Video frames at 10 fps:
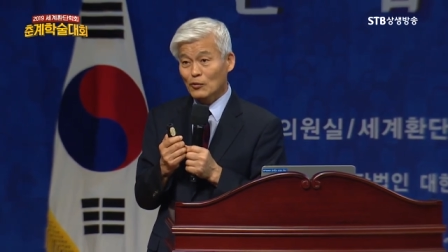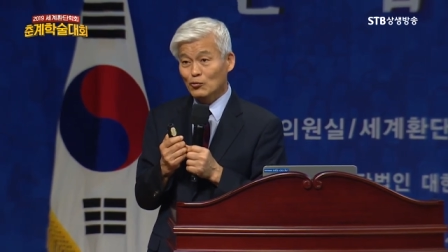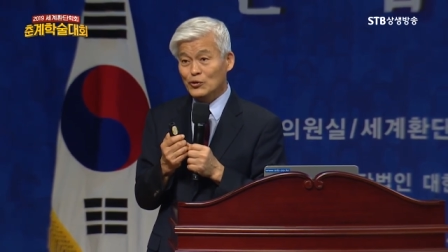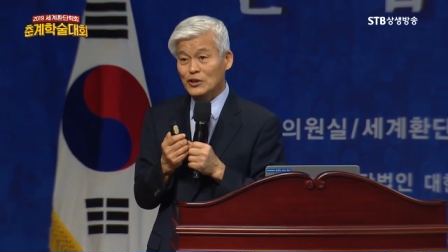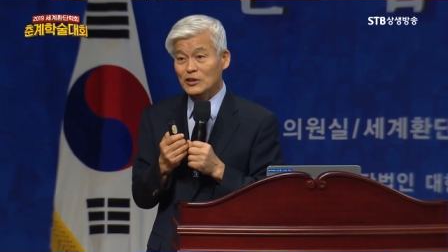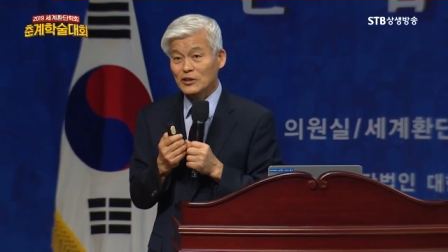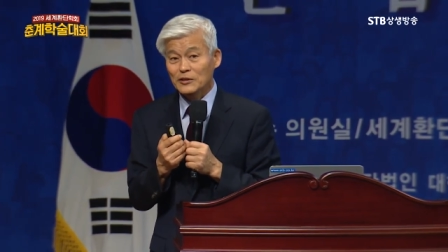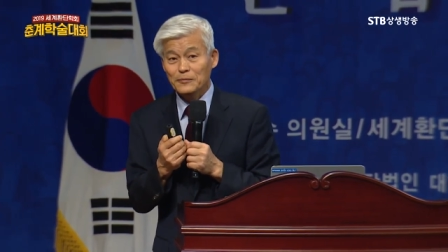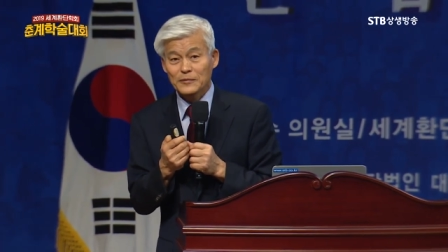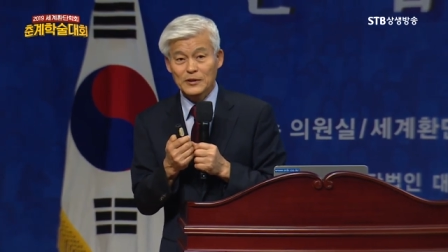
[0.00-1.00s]
우리
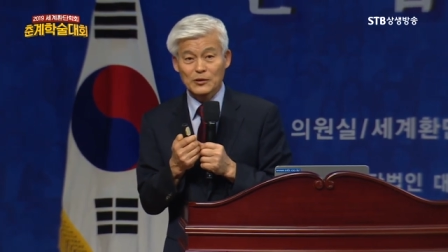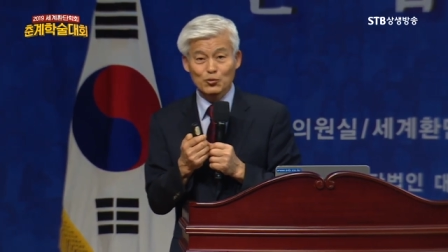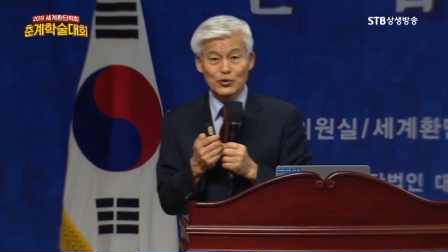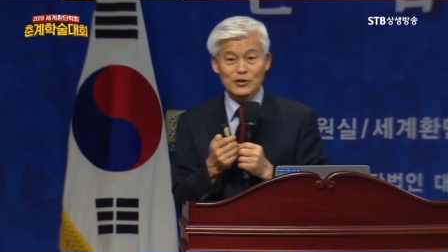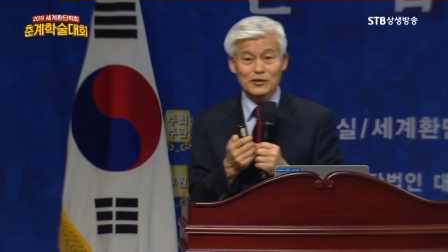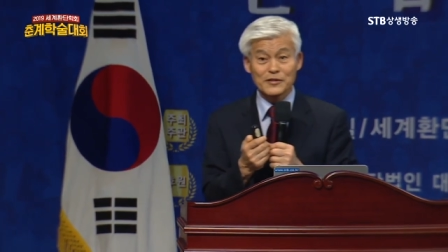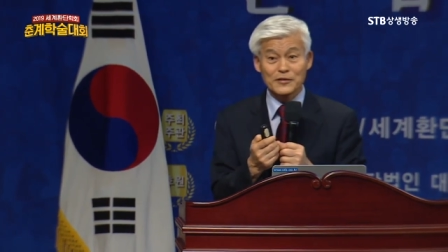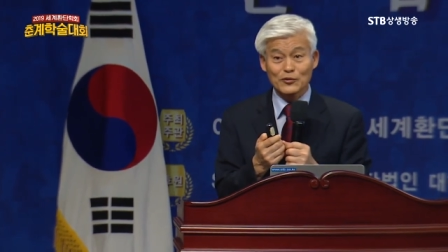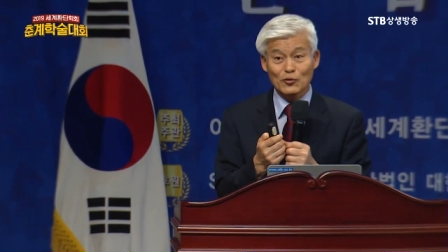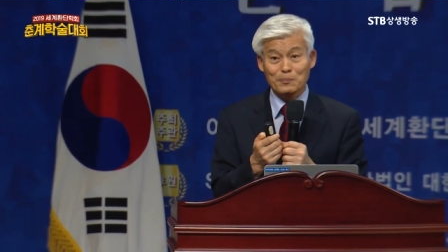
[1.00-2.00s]
우리를
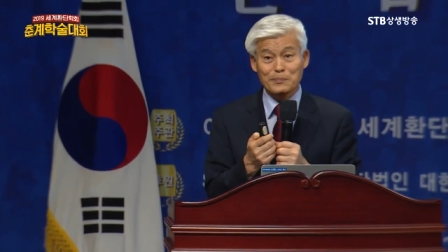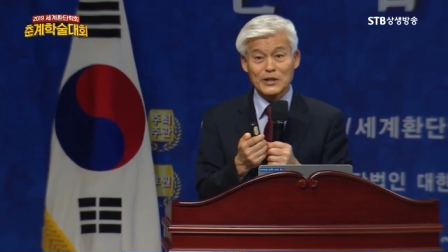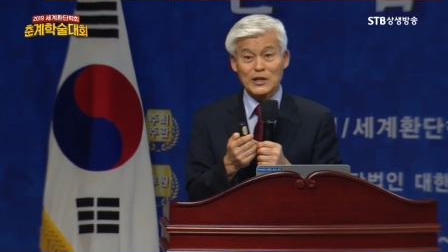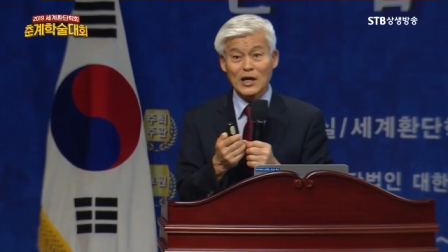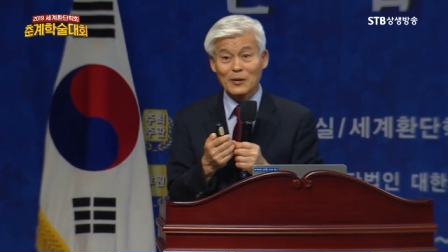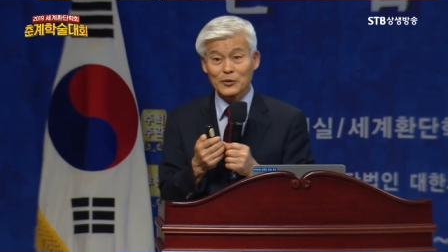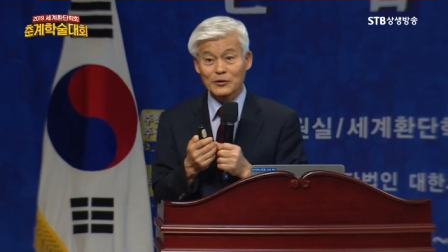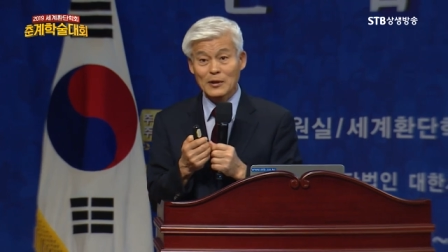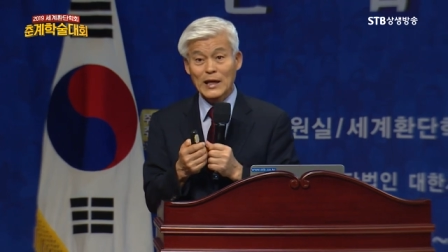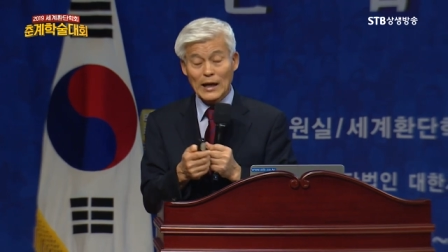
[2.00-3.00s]
스스로
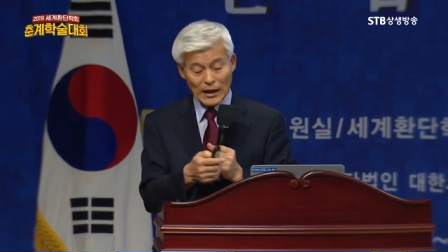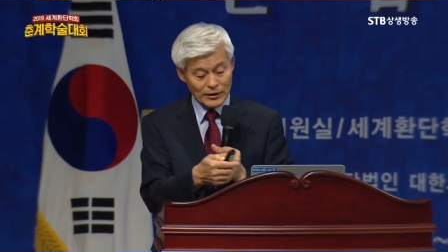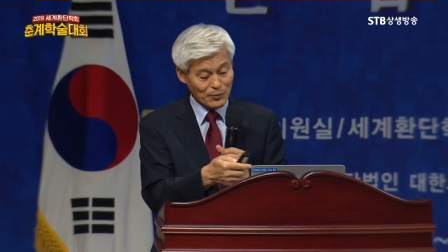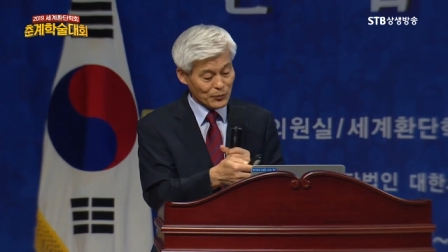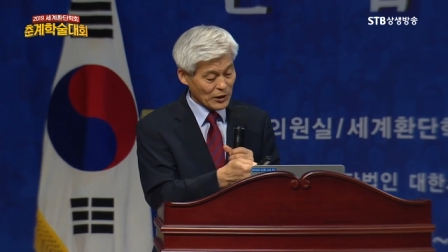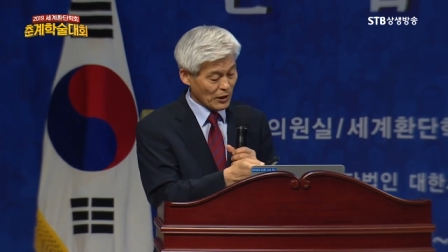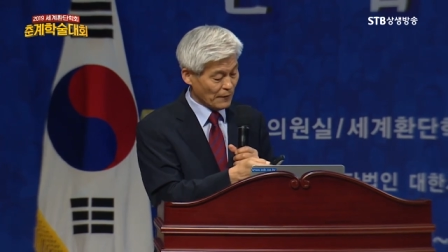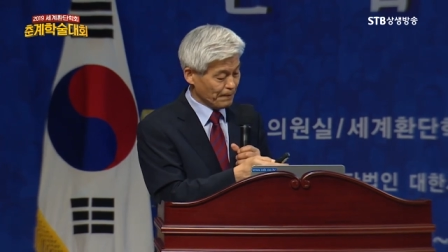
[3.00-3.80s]
비하하면 안 됩니다.